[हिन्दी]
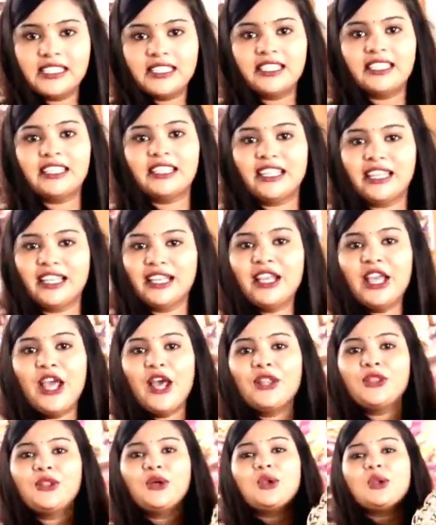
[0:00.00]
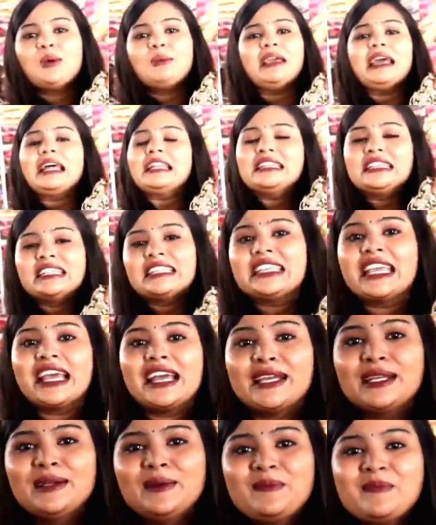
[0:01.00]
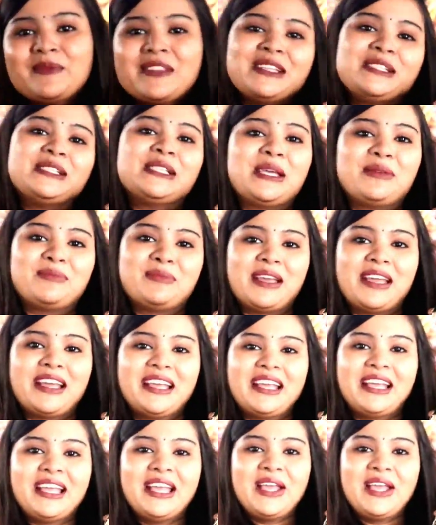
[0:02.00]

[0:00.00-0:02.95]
ऐसी दिख रही है हाँ। दोनों में अंतर क्या है सेम है